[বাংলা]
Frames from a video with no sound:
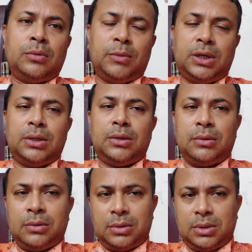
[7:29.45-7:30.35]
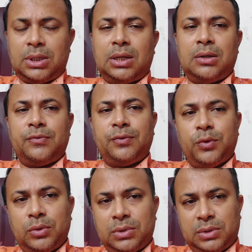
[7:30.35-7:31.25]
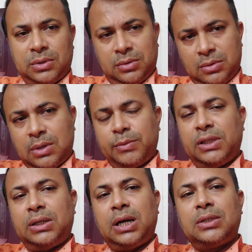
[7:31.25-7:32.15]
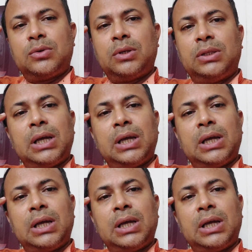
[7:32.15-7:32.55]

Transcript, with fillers: মানে যারা ফোর্স আমাদের কাজ করেন